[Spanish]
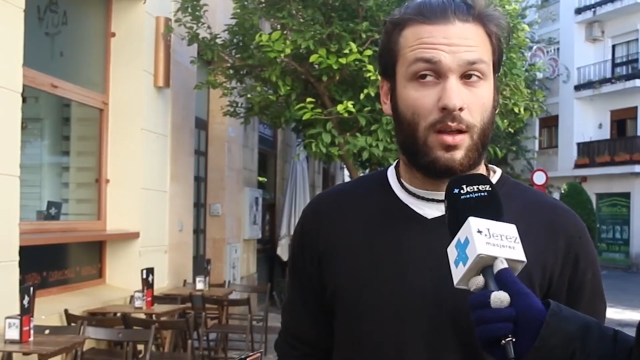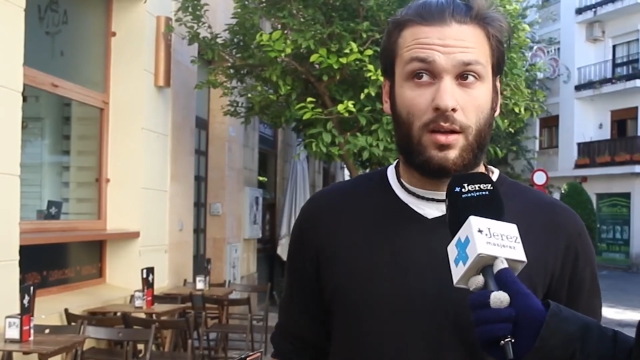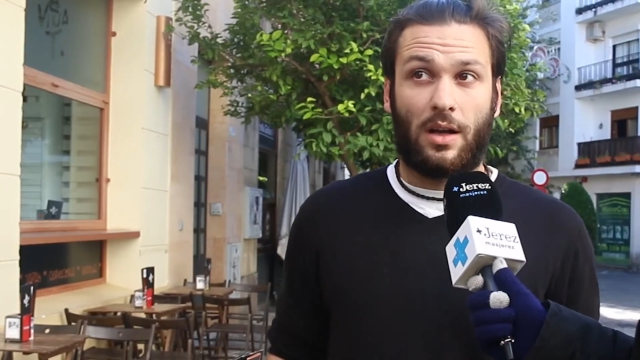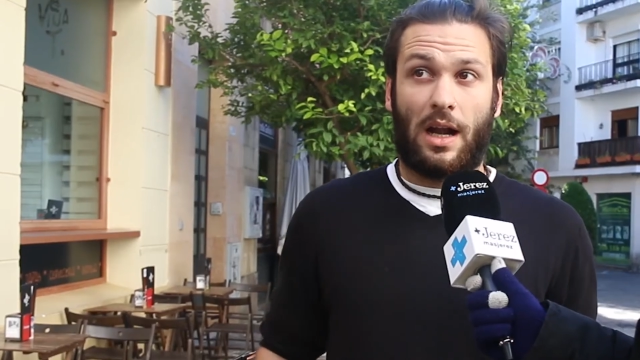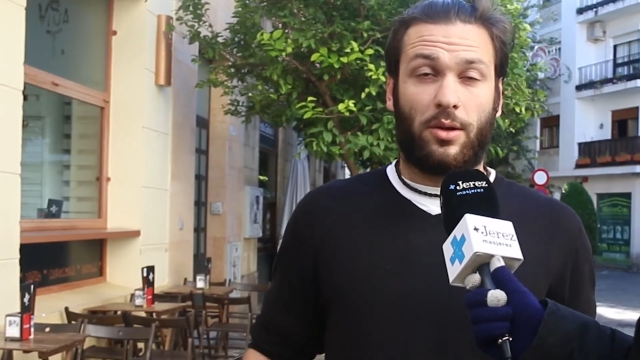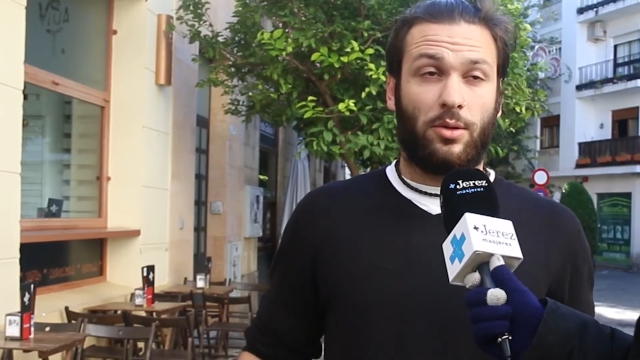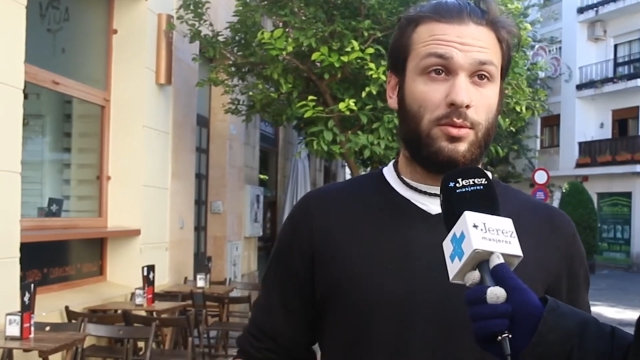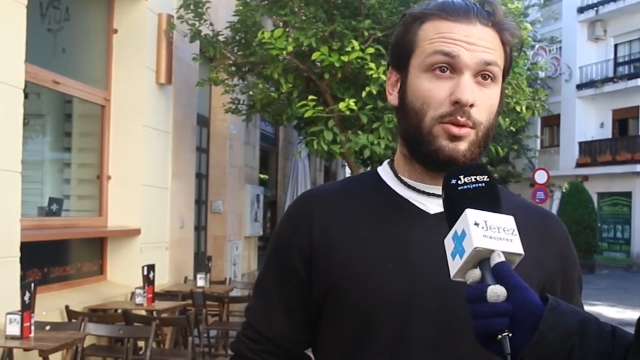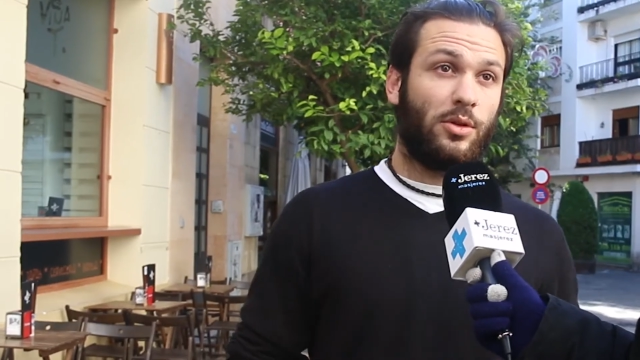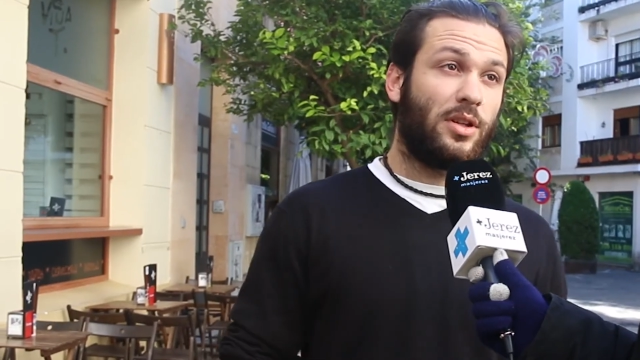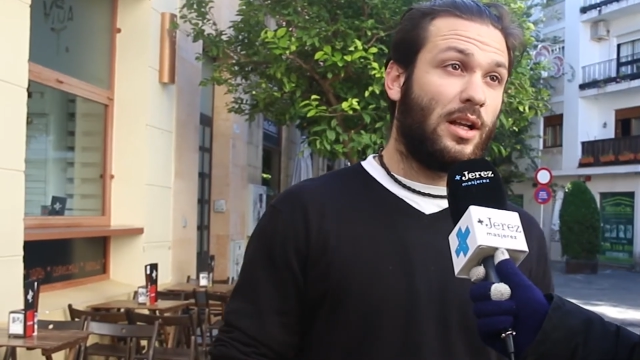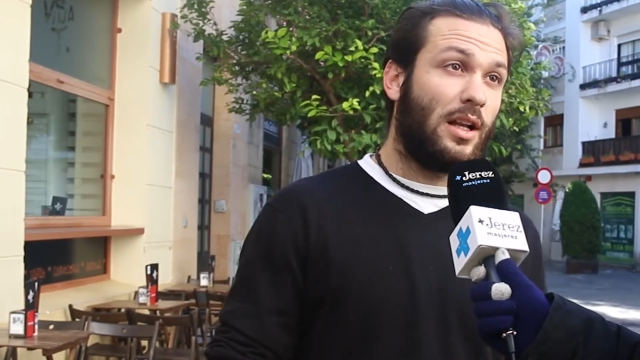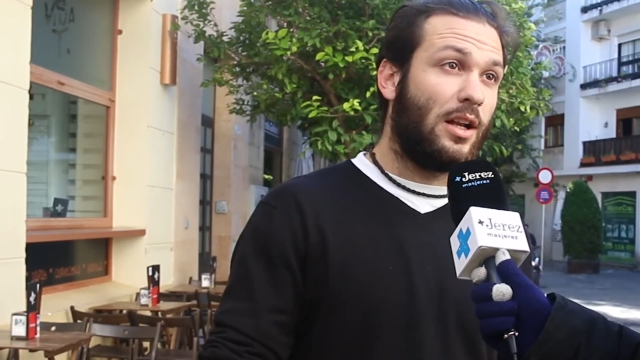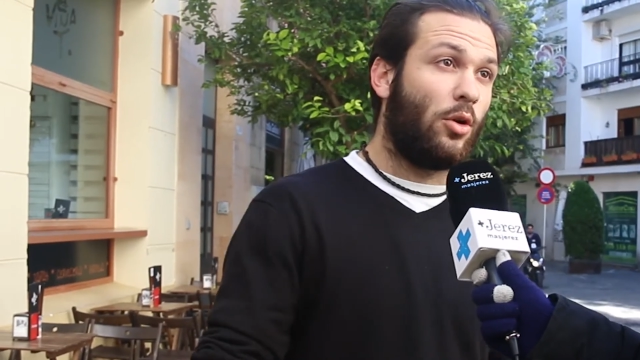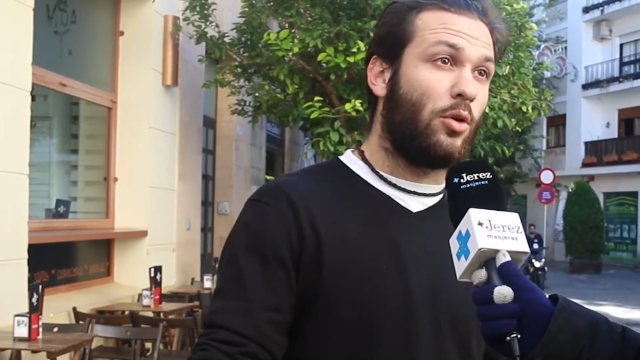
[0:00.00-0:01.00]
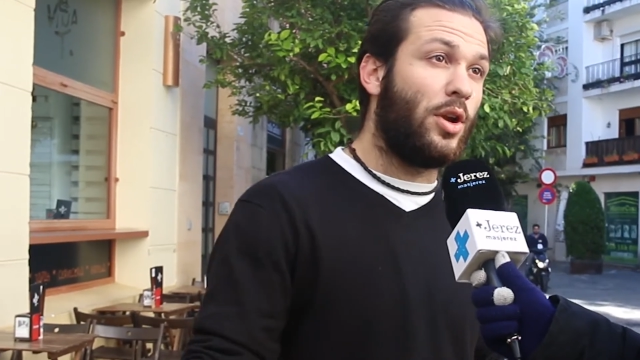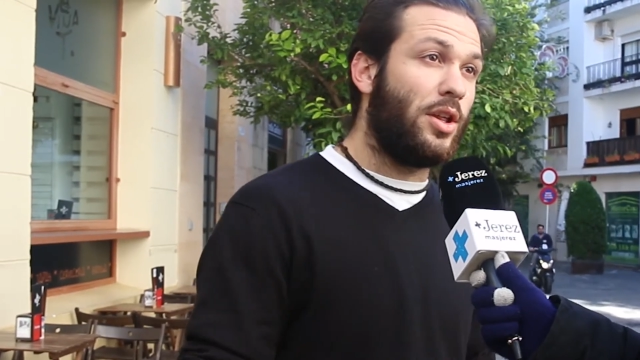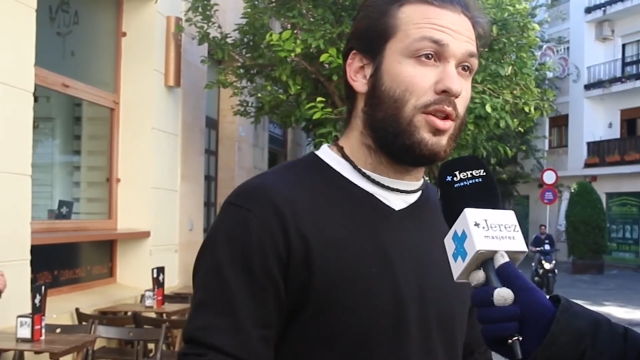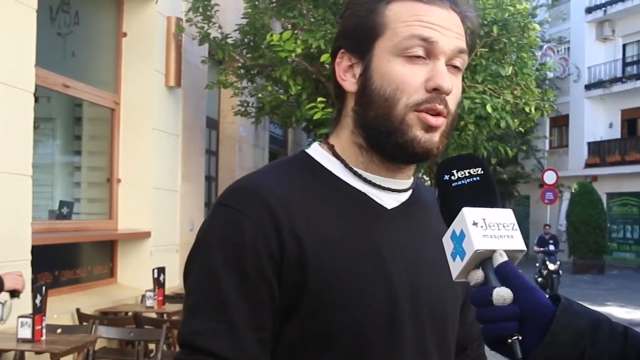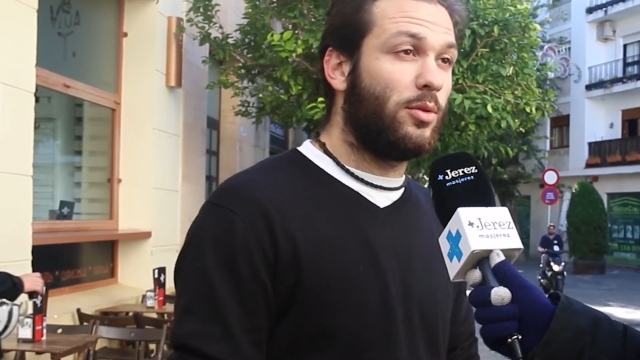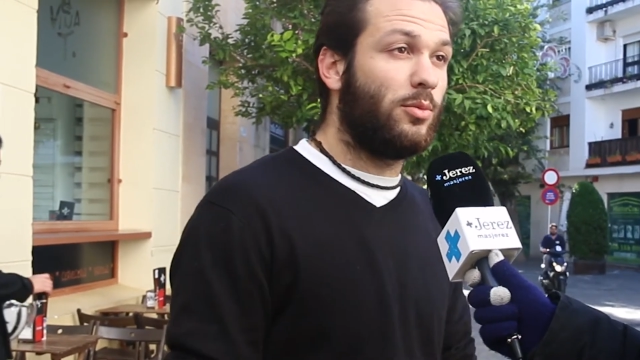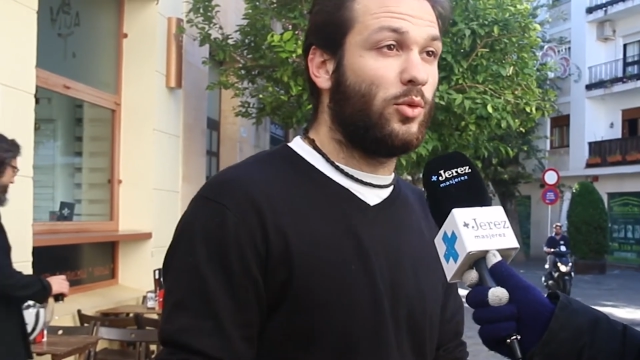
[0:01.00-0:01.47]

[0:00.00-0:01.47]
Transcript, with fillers: Claro, pues salen los niños,